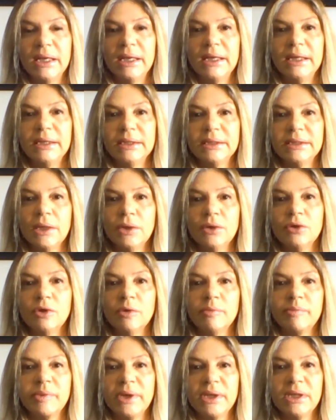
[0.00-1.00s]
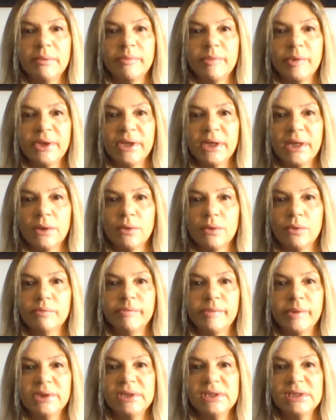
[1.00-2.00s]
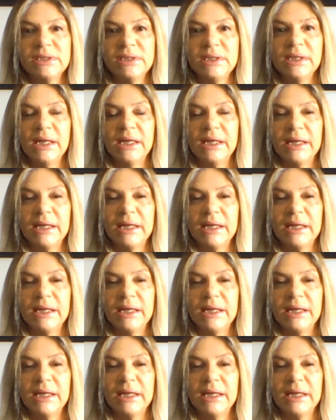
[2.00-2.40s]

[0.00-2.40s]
el Estado no puede poner un policía